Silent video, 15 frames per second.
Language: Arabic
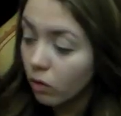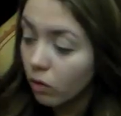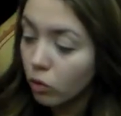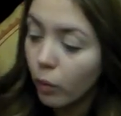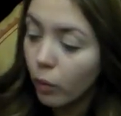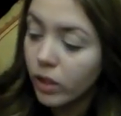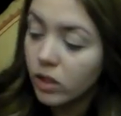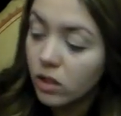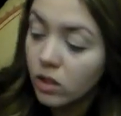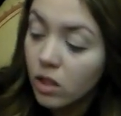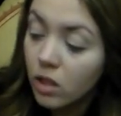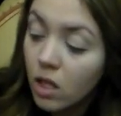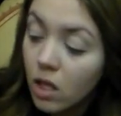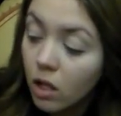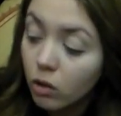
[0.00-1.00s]
نقول
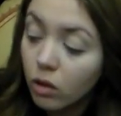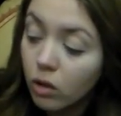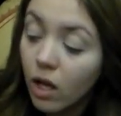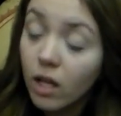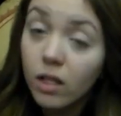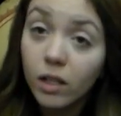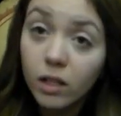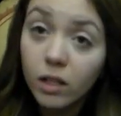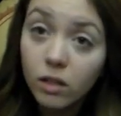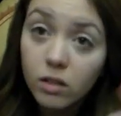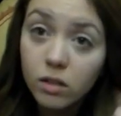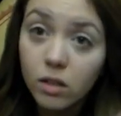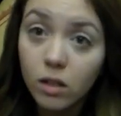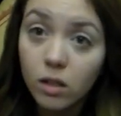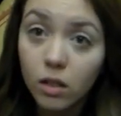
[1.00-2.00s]
خواتاتي دونك انا كي
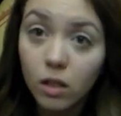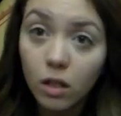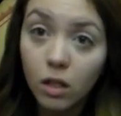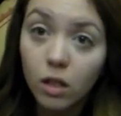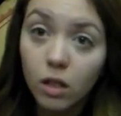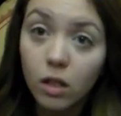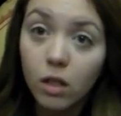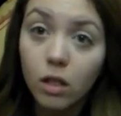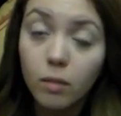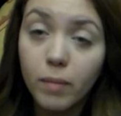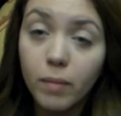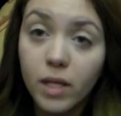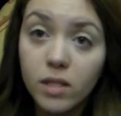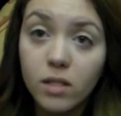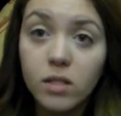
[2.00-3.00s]
درت آه،
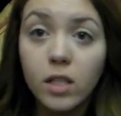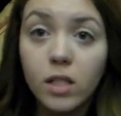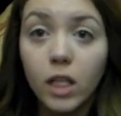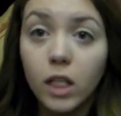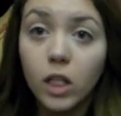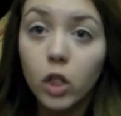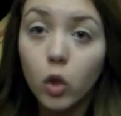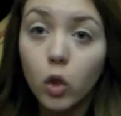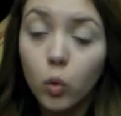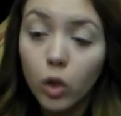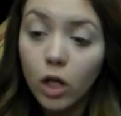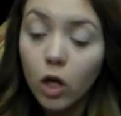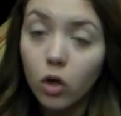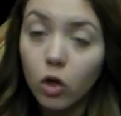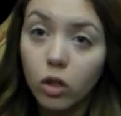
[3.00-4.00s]
البيز تاعي اللي
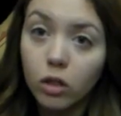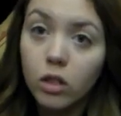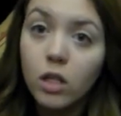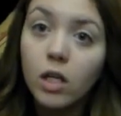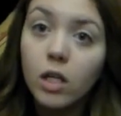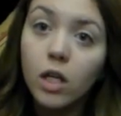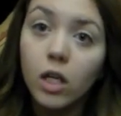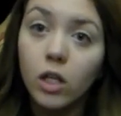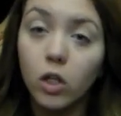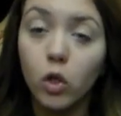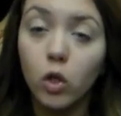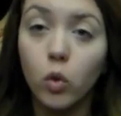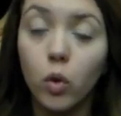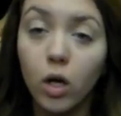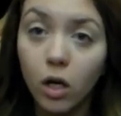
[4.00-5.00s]
هو الاخر
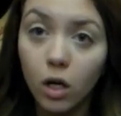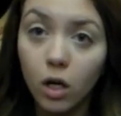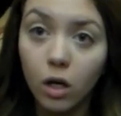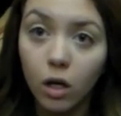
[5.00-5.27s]
اللي هو